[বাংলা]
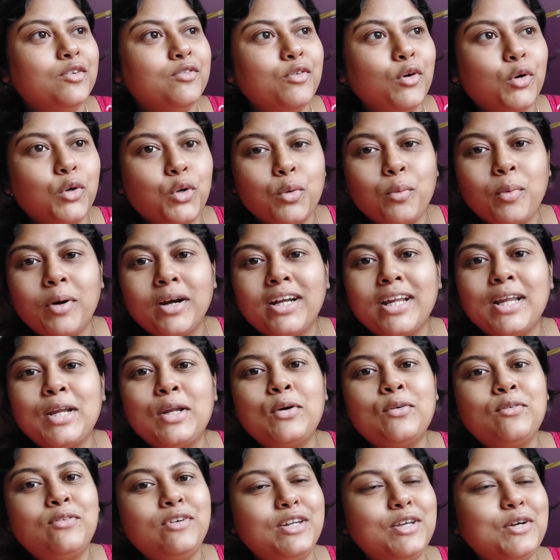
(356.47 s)
ফটো পাঠানো
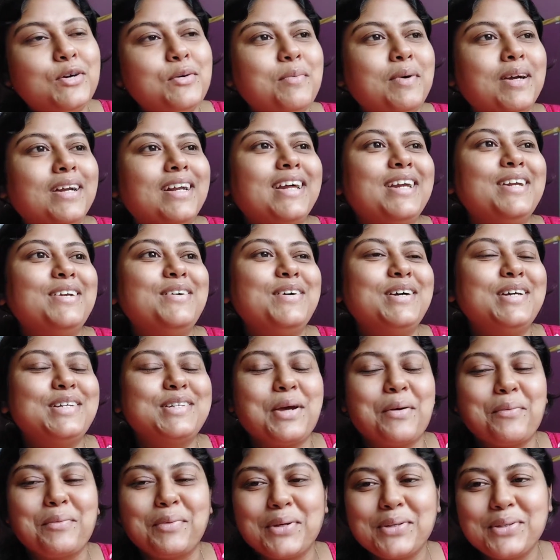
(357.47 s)
ভিডিও পাঠানো এই
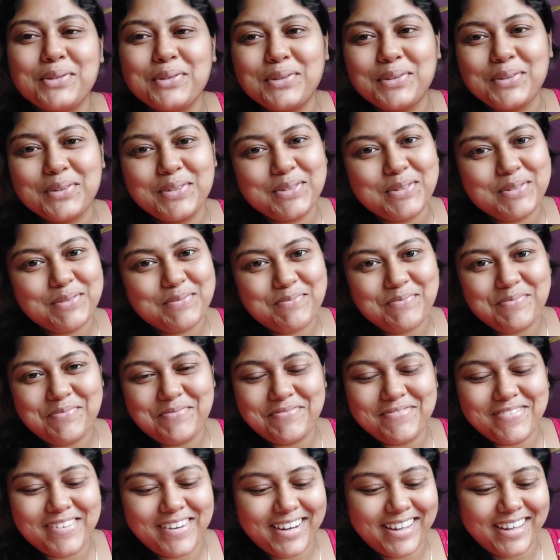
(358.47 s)
সব কিছু তো
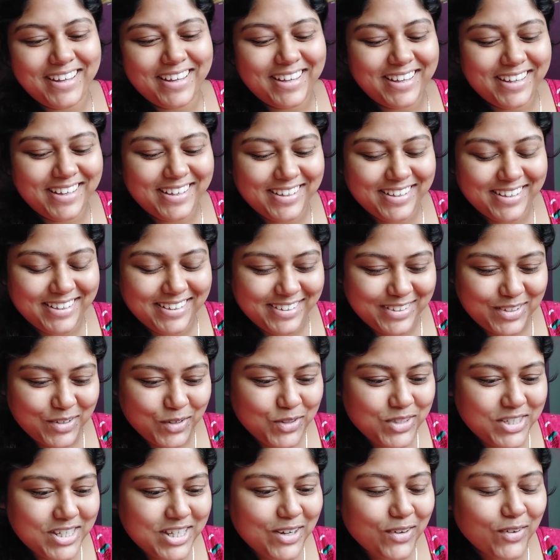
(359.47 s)
মানে
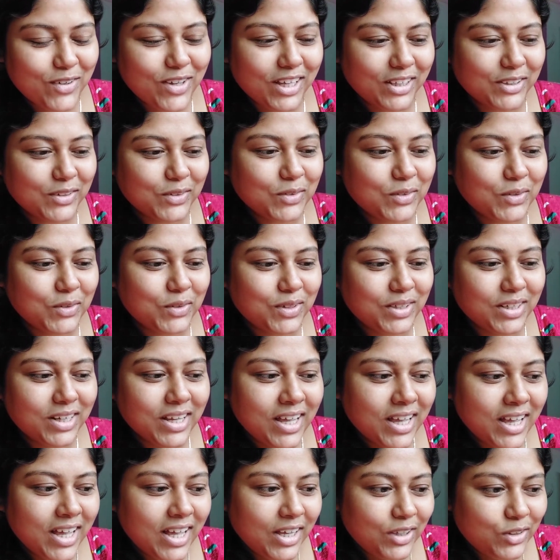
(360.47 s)
হচ্ছিলোই এতক্ষণ
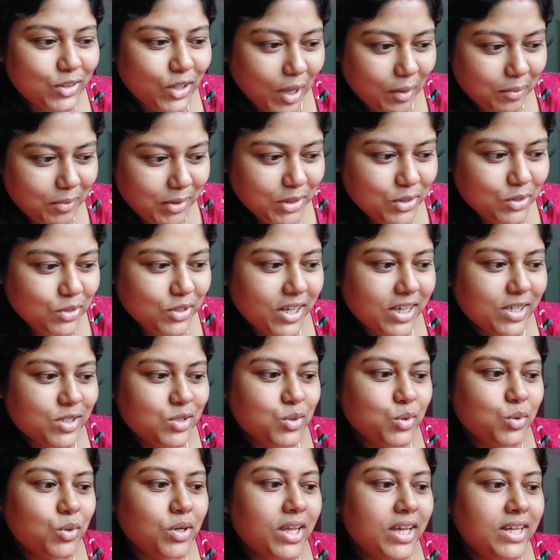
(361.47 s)
তা আমি একটু
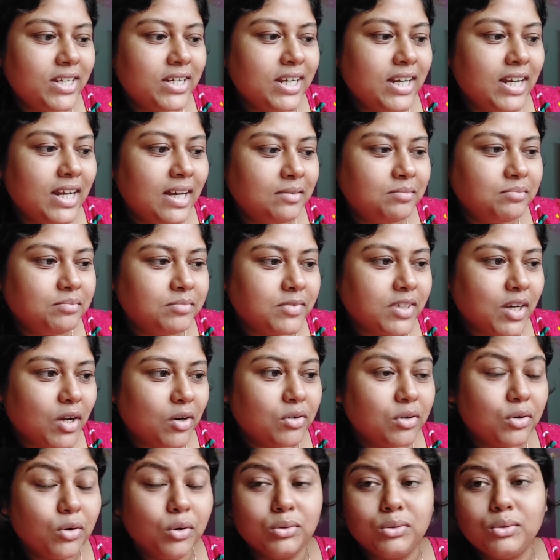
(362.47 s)
রেস্টও নিয়ে নিলাম
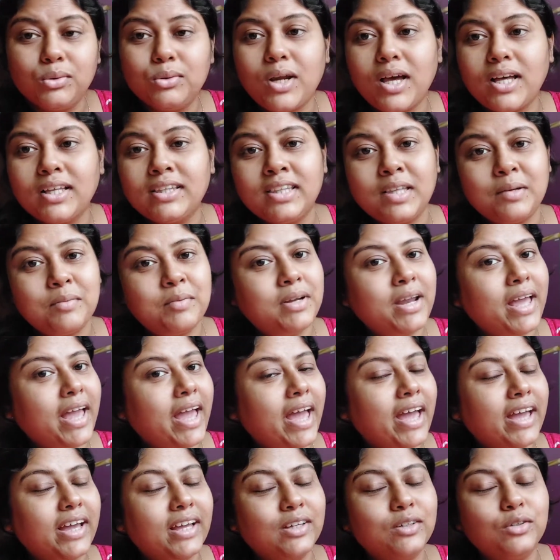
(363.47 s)
কারণ গত রাত আমার
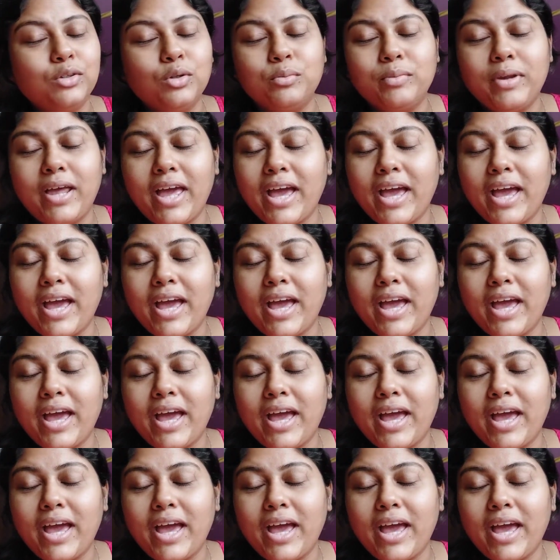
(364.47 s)
একদম